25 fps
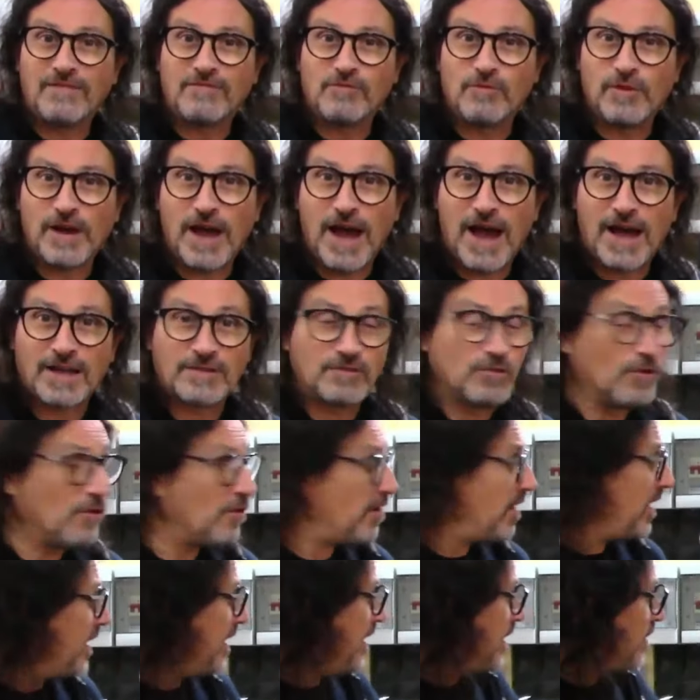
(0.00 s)

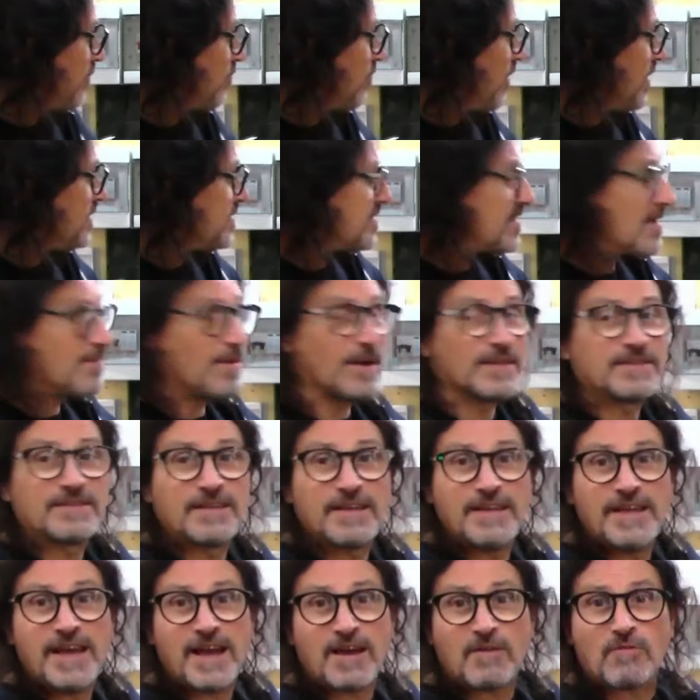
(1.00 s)
lavorato e questa
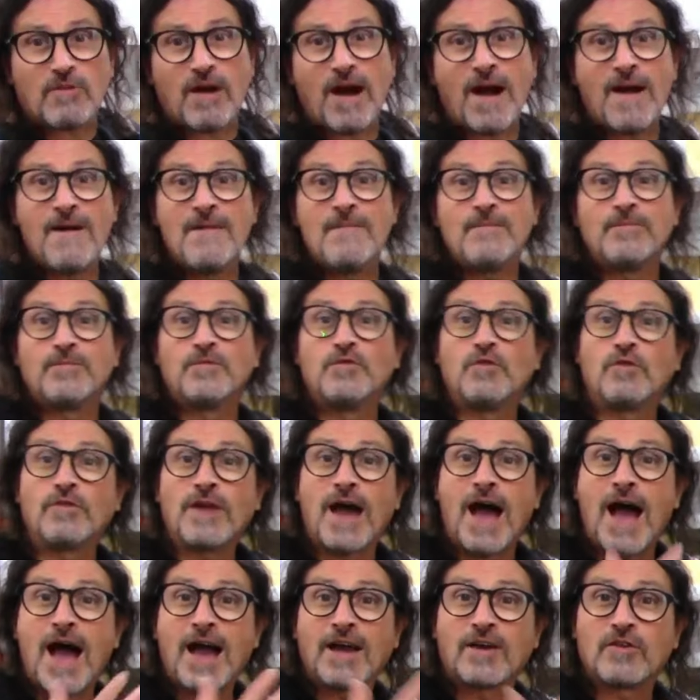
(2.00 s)
batteria qua
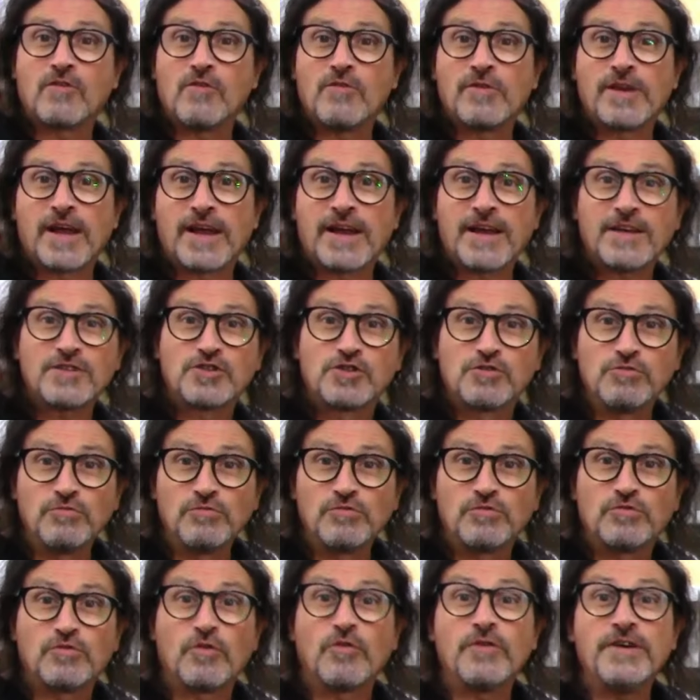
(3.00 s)
non ha ancora
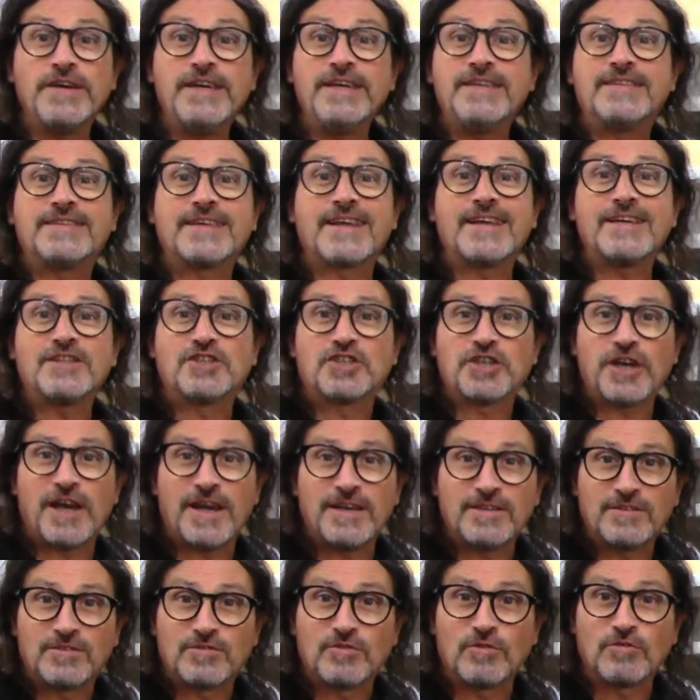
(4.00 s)
raggiunto i
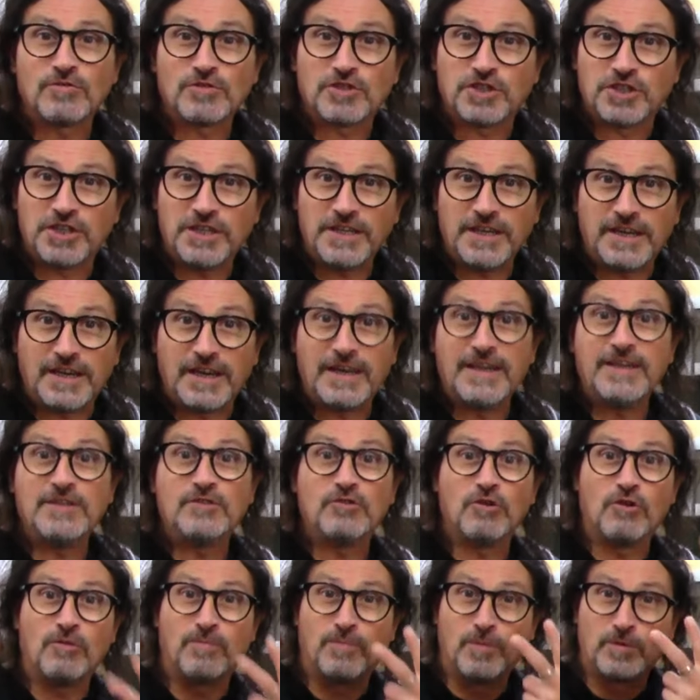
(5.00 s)
300
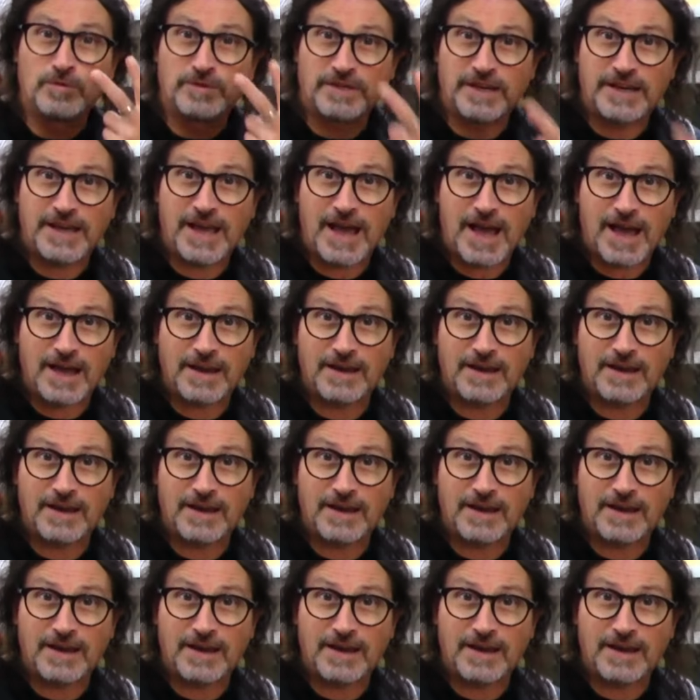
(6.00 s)
cicli dopo tre